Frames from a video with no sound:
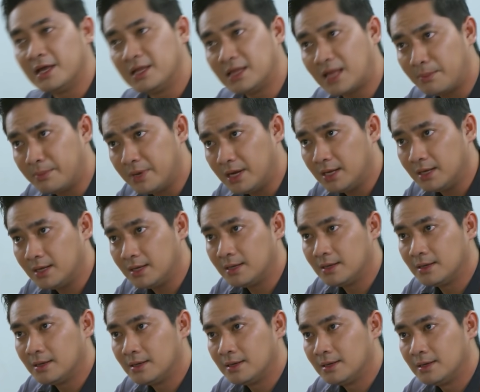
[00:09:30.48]
Mẹ cứ yên tâm
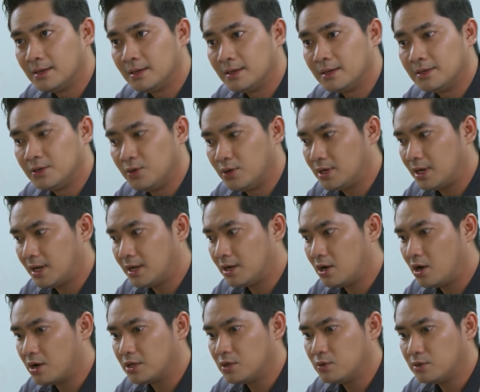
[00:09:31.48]
đi Chuyện
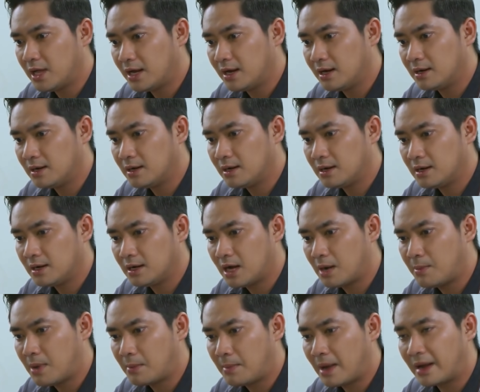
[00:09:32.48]
này con và chú Thành
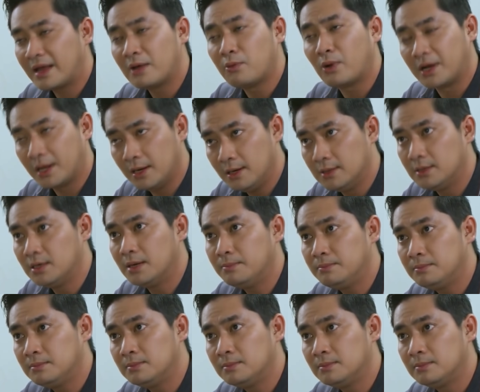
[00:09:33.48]
đã bằng bạc kế hoạch kỹ
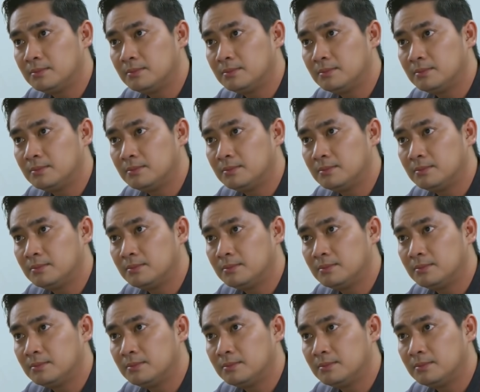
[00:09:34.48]
lưỡng